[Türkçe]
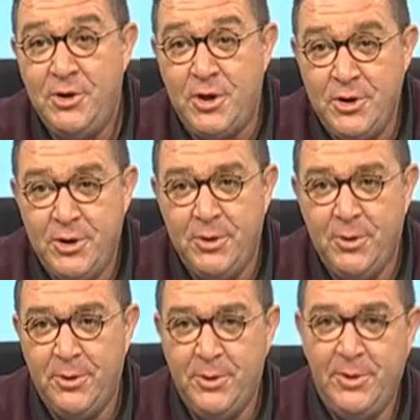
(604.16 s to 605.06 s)
cacık
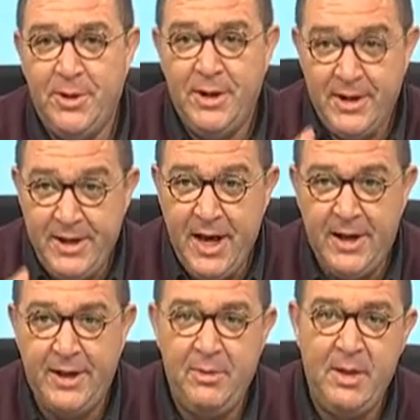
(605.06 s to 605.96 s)
olur
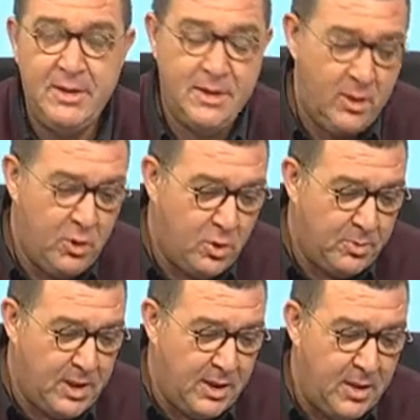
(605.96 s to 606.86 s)
hıyar gibi
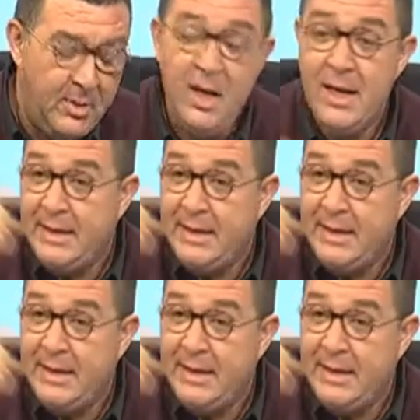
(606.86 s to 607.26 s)
hissediyorum kendimi.